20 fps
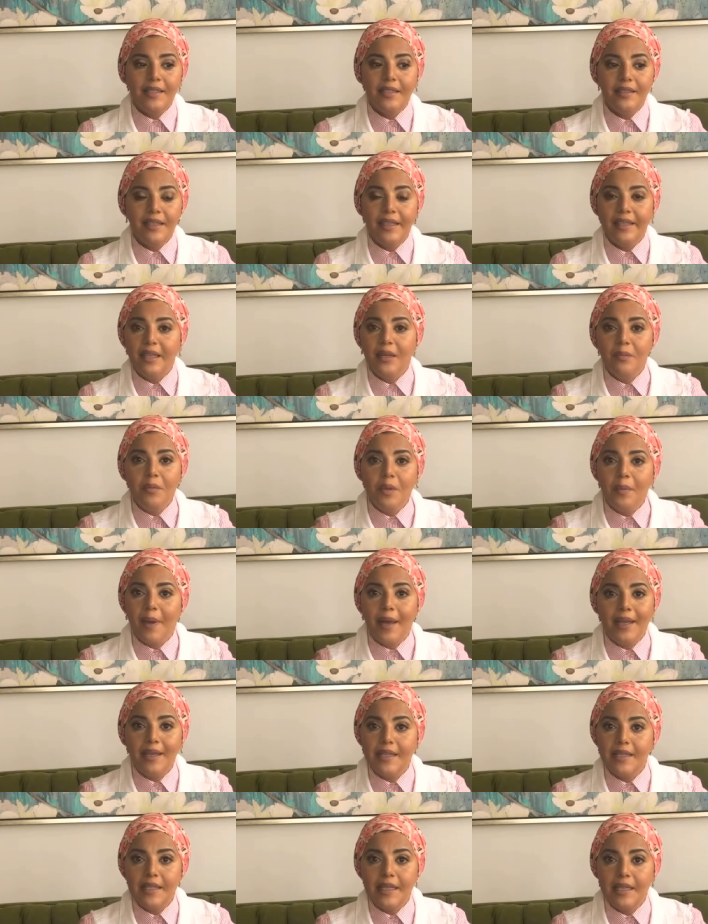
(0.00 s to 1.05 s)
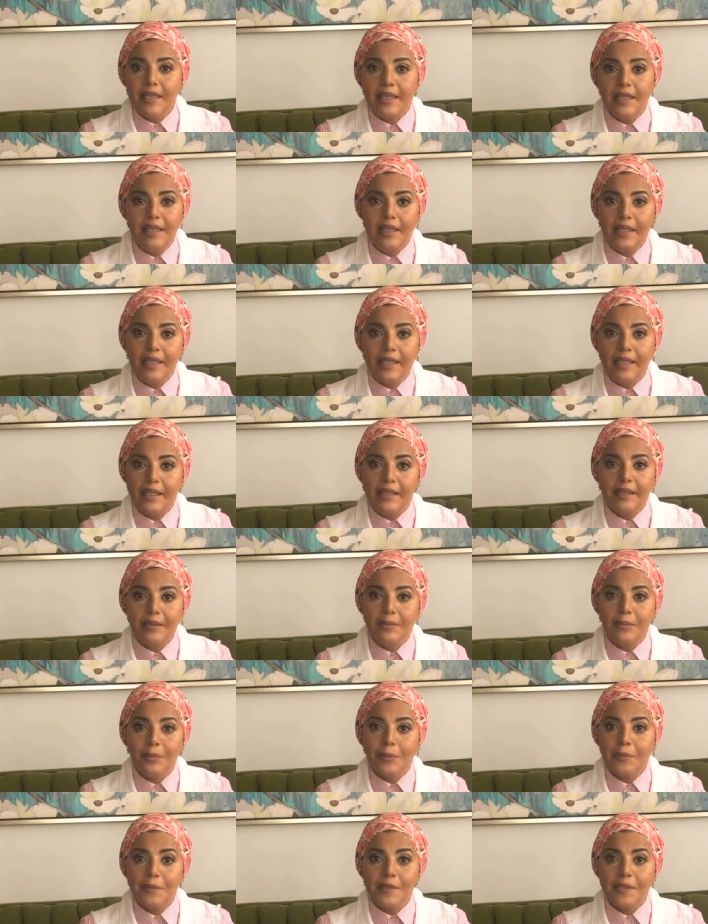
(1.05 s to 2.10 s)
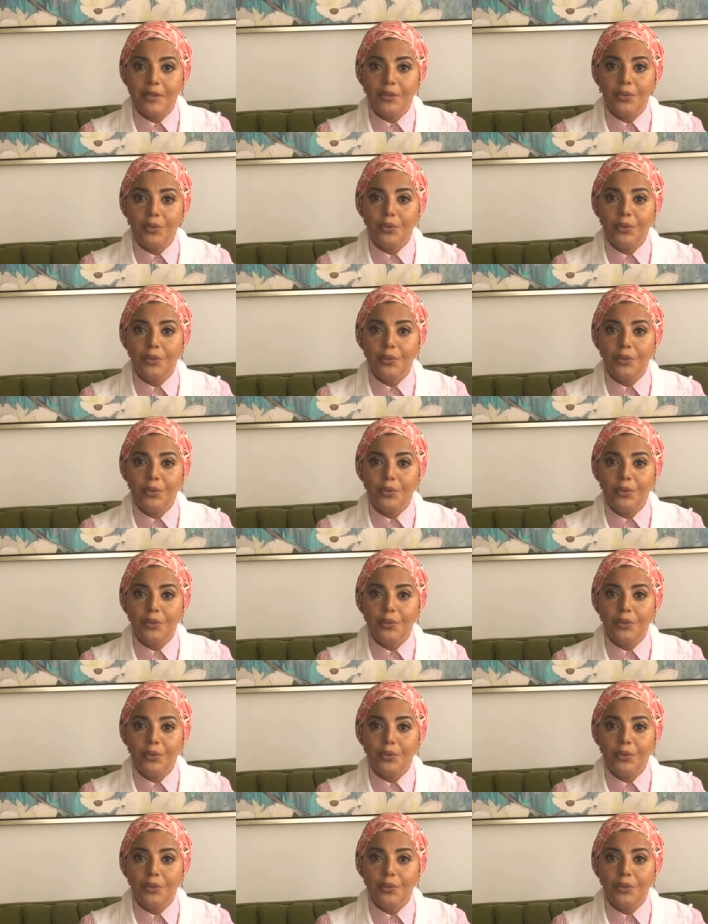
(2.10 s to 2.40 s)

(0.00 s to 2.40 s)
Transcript: تهتمي بحاجه زي كده ليه يا ماما ستو